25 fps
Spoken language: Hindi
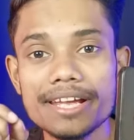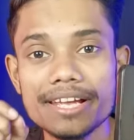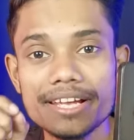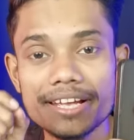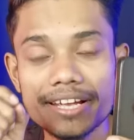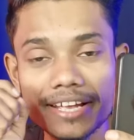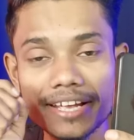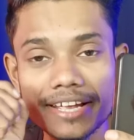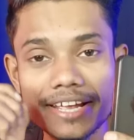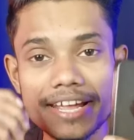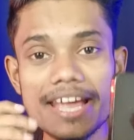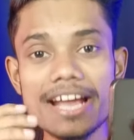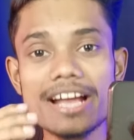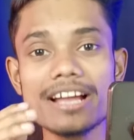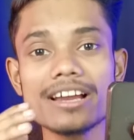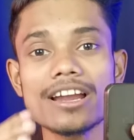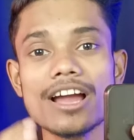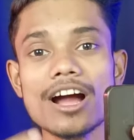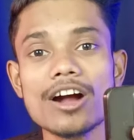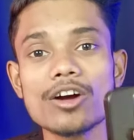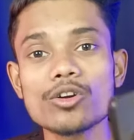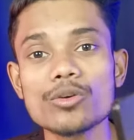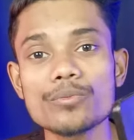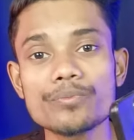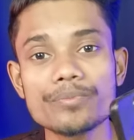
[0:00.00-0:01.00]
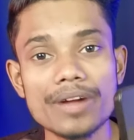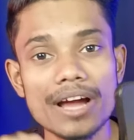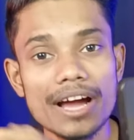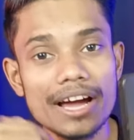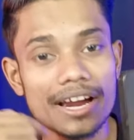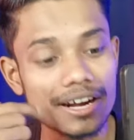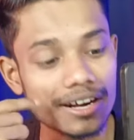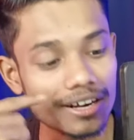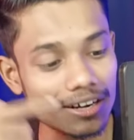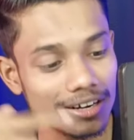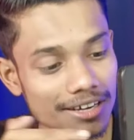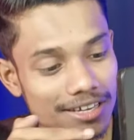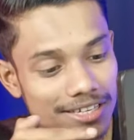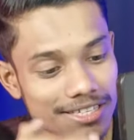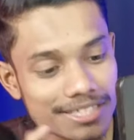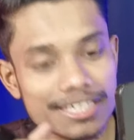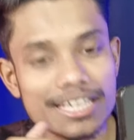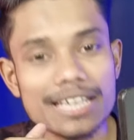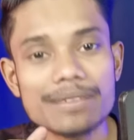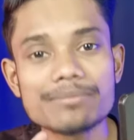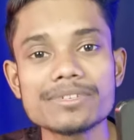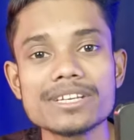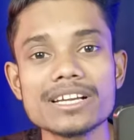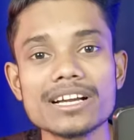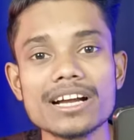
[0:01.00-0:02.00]
मैंने एक लाख रुपया रस
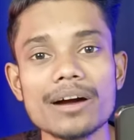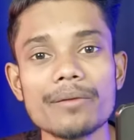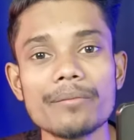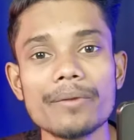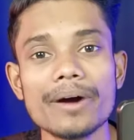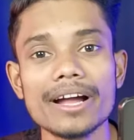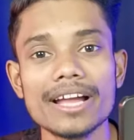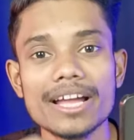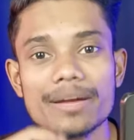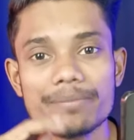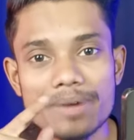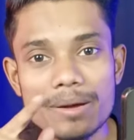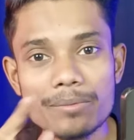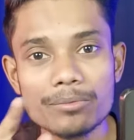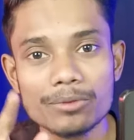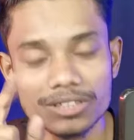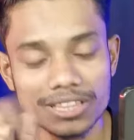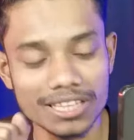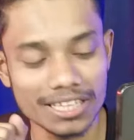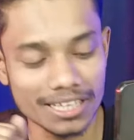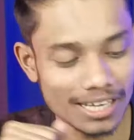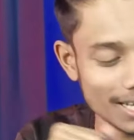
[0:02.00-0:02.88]
गेम से कमाया मैं आपको